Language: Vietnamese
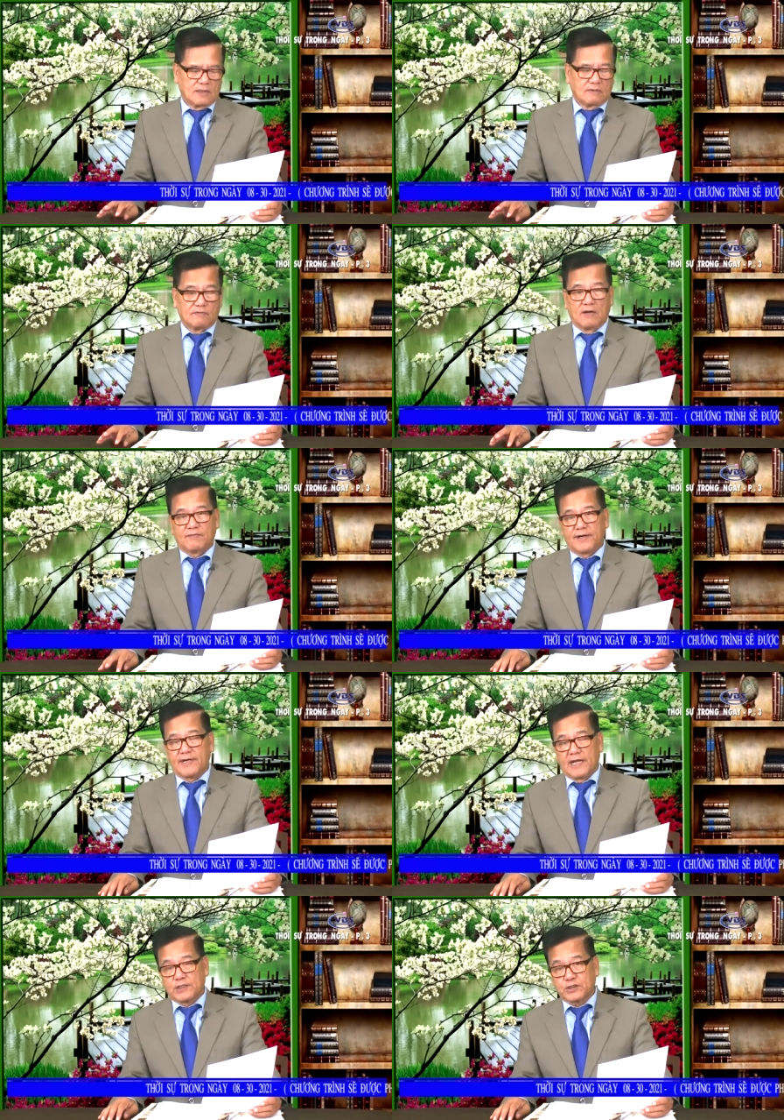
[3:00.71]
về vấn
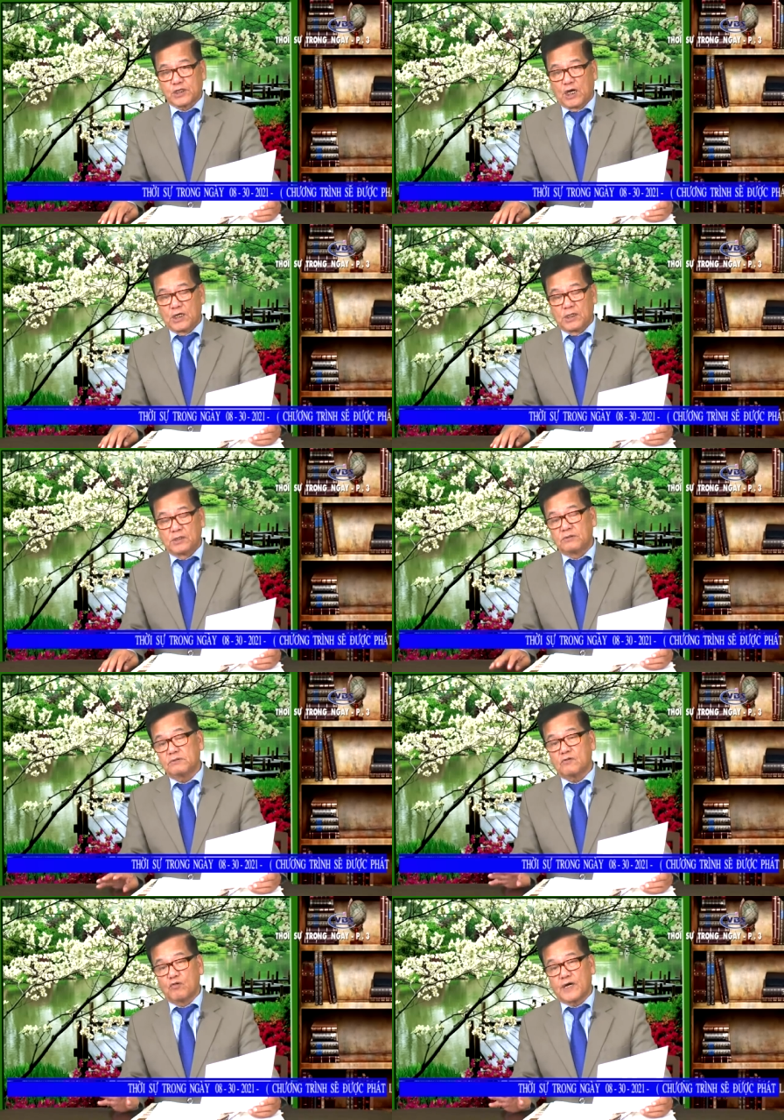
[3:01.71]
đề sở
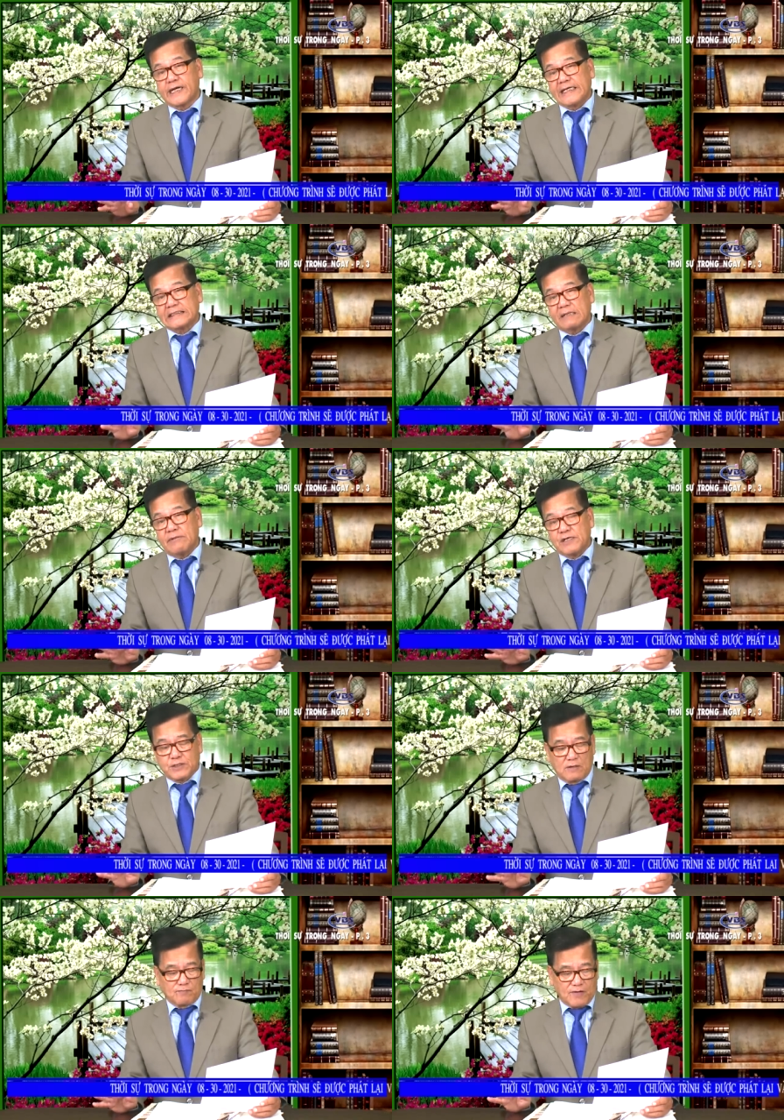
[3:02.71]
hữu vũ khí sẽ bị
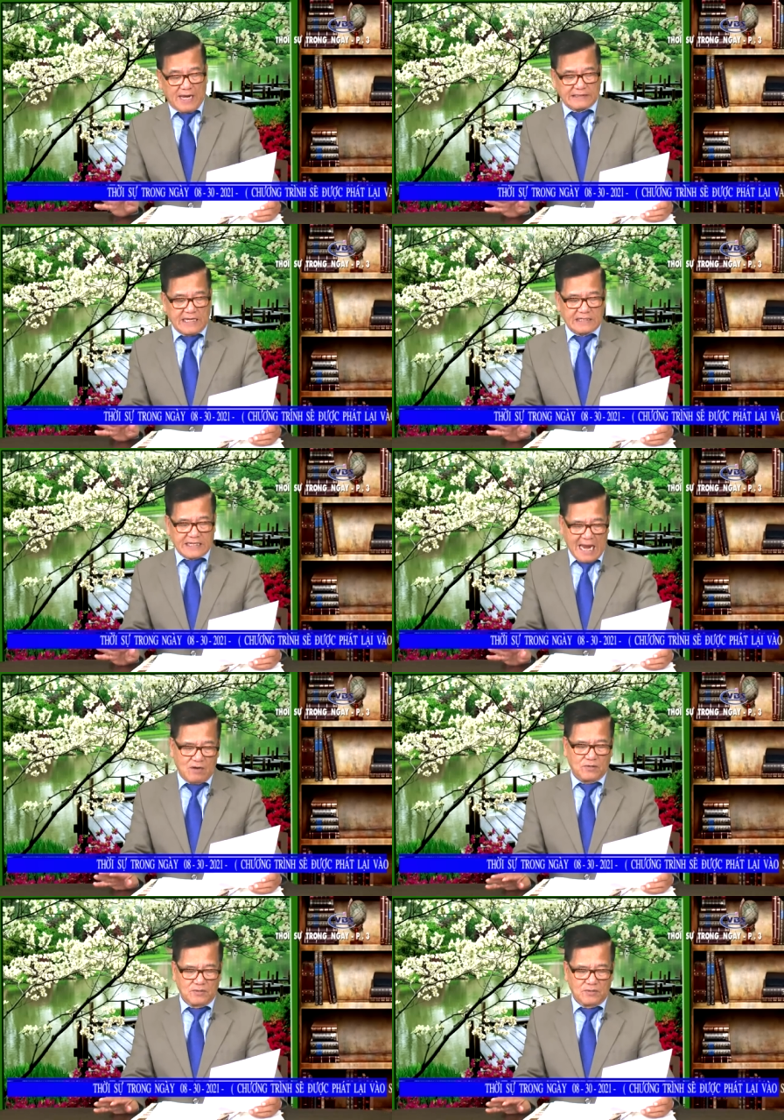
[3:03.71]
trừng phạt ra sao,